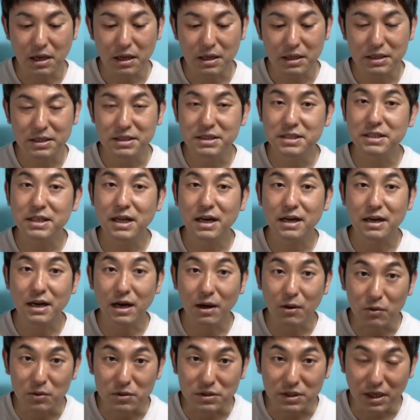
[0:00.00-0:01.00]
石田
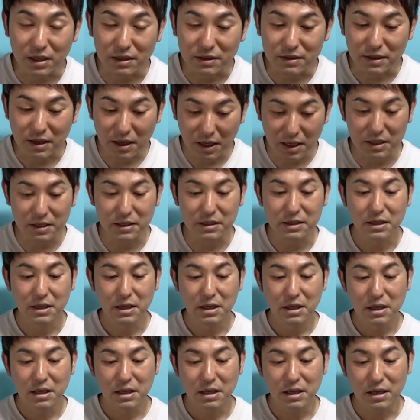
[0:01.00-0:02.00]
加穂さん。はい。
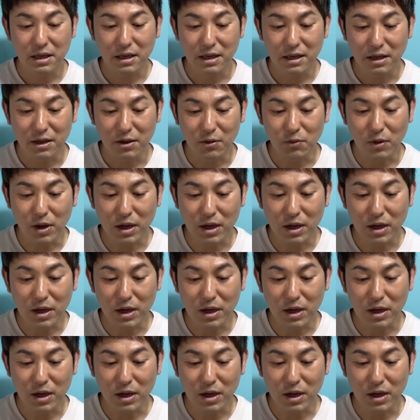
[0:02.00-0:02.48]
えー、